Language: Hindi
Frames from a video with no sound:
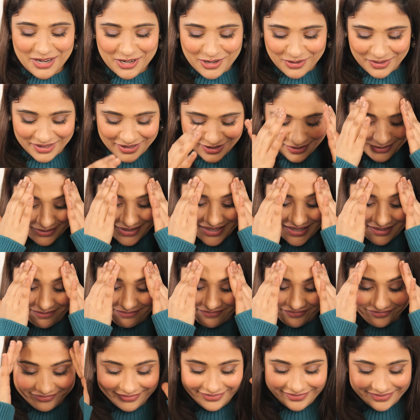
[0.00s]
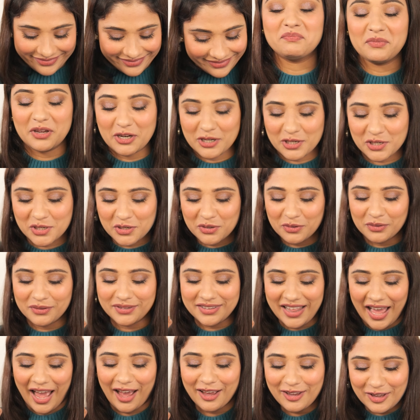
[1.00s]
मीशो ने तो मेरा मीशो
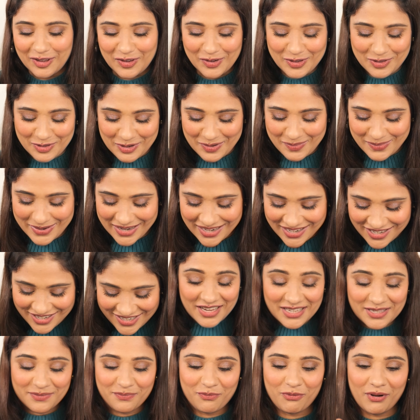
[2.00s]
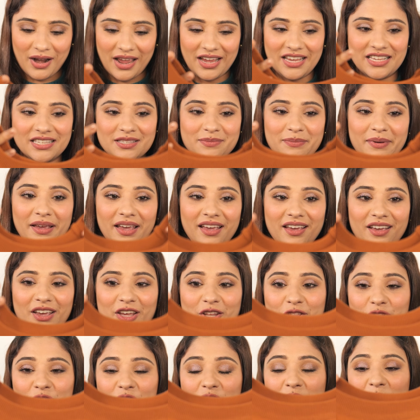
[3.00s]
थैंक यू सो मच इस प्राइस में
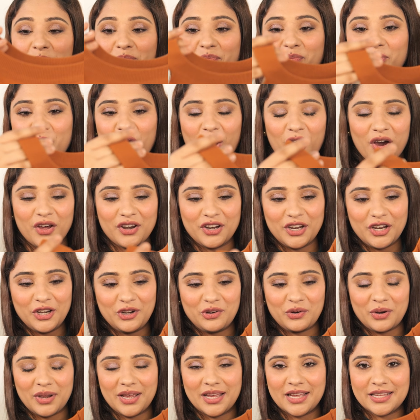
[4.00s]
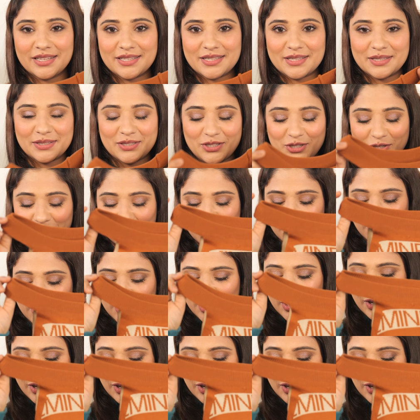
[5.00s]
इतनी प्यारी ड्रेस जस्ट